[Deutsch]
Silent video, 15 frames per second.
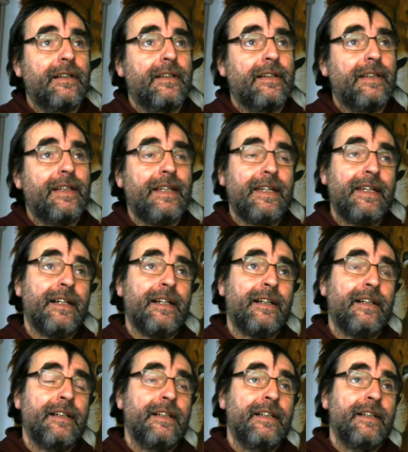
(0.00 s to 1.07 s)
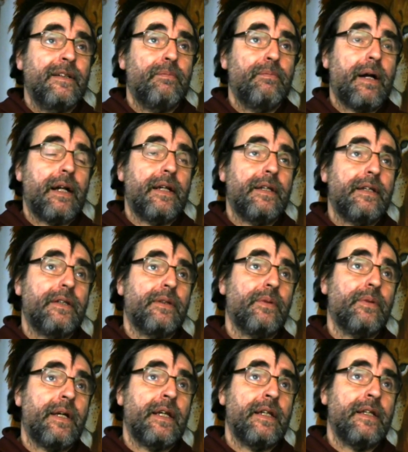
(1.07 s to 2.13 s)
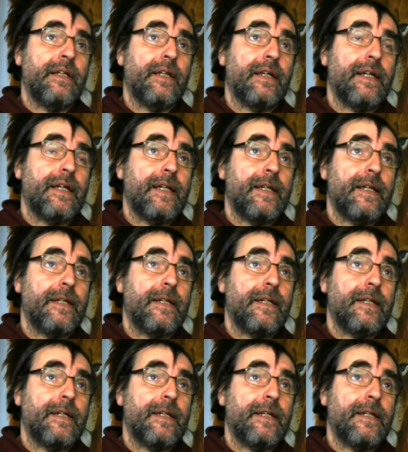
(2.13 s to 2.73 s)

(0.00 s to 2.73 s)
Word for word: hier bald zu Ende geht.